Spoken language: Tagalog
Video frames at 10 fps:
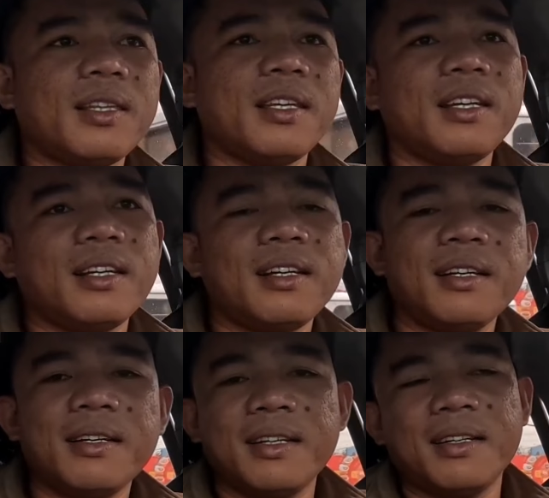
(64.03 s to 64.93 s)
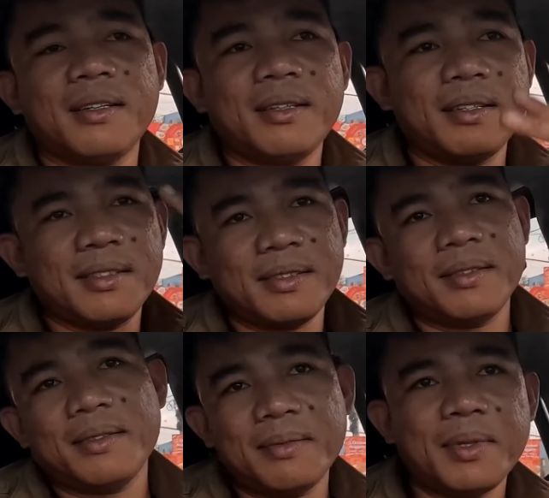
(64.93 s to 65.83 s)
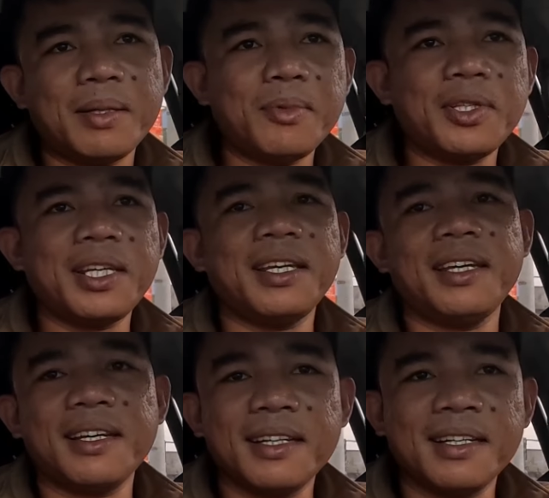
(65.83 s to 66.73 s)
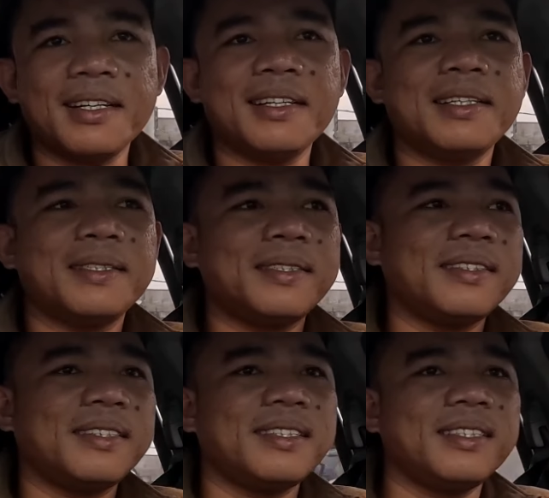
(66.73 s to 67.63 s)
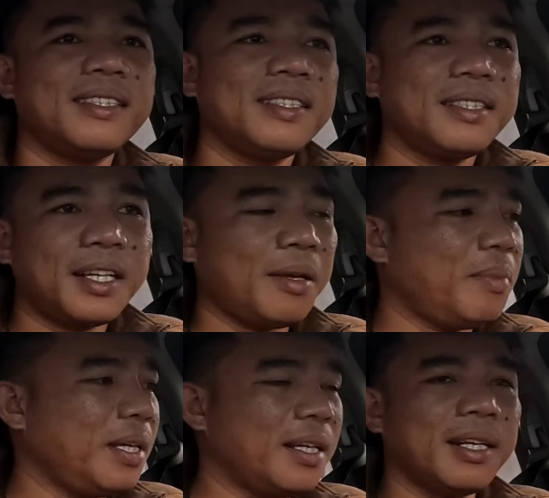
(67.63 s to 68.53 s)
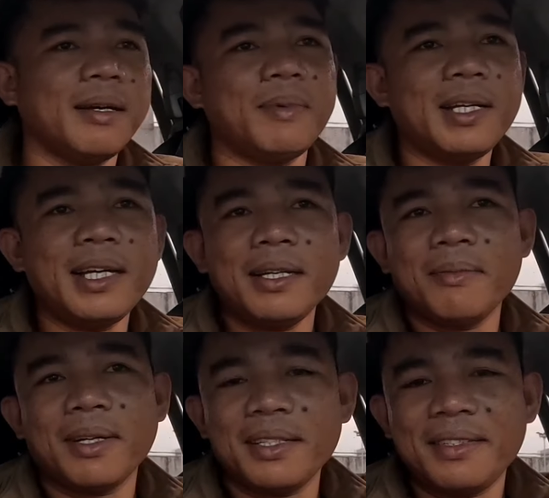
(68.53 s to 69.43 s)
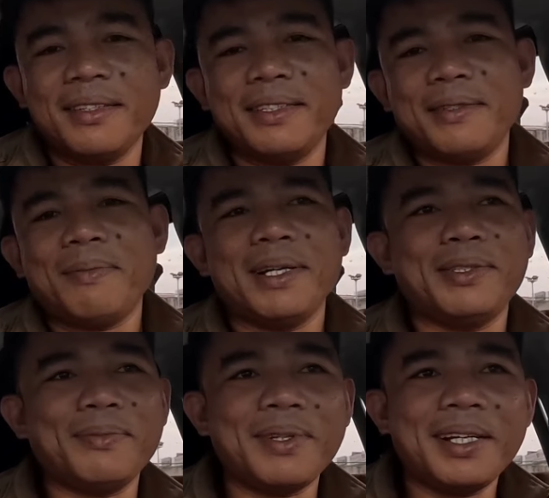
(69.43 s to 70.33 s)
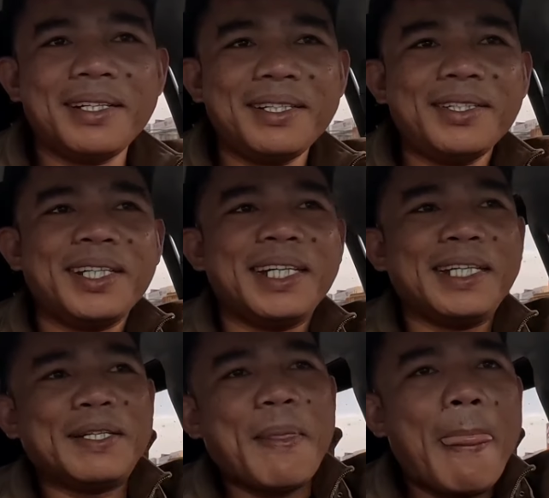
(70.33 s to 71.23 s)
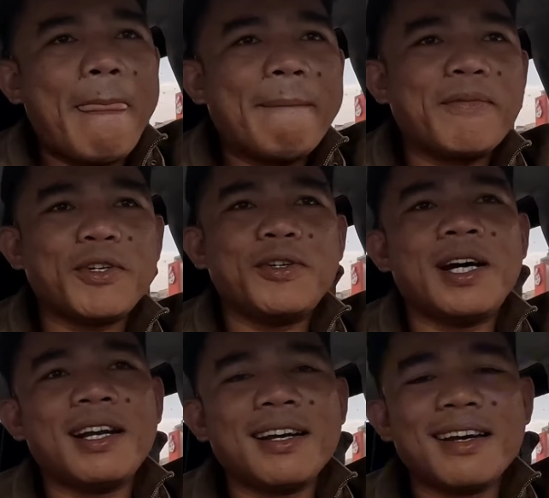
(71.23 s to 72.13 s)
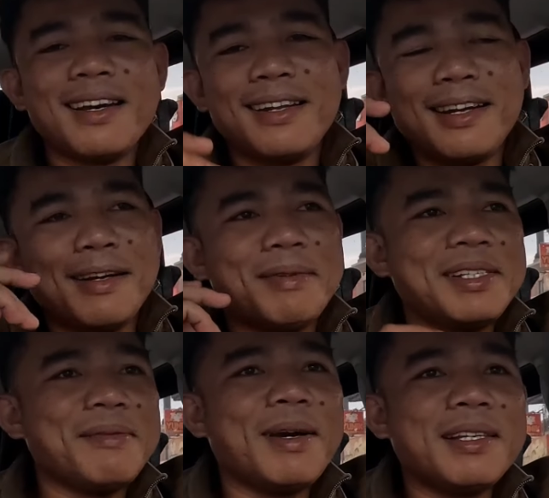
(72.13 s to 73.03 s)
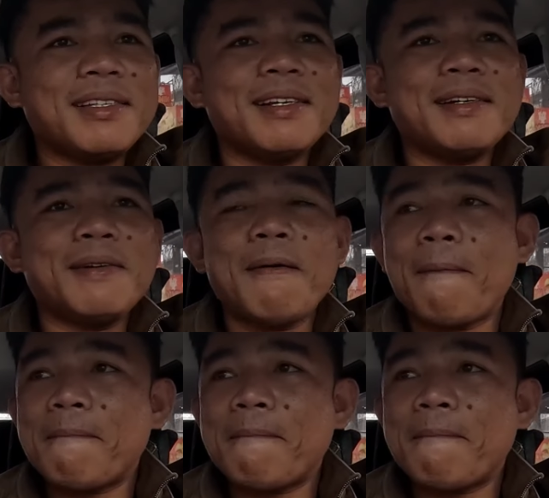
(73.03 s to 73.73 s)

ating uh, mga buting uh, kaibigan nga pala ng mga steel sheet pile supplier no ayan so arangkada na naman si master no